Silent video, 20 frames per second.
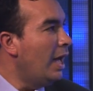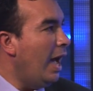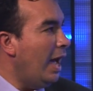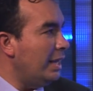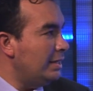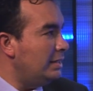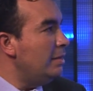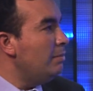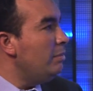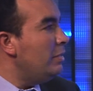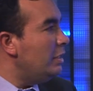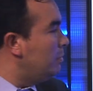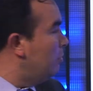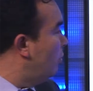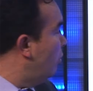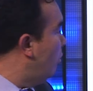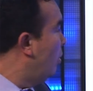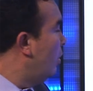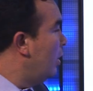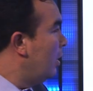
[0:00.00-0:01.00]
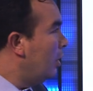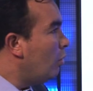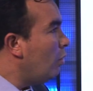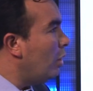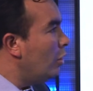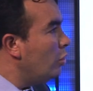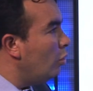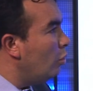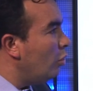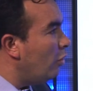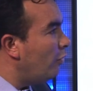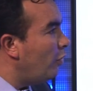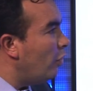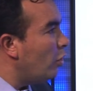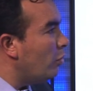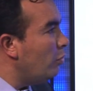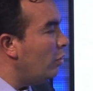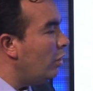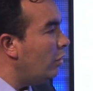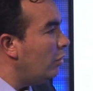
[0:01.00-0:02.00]
asimismo, cuando uno
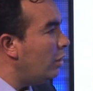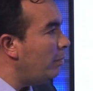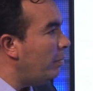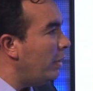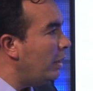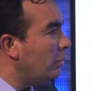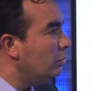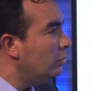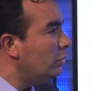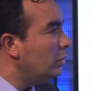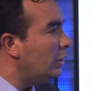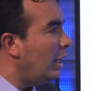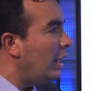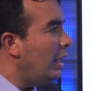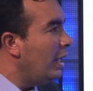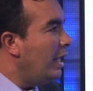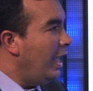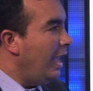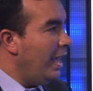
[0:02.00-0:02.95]
formula una pregunta,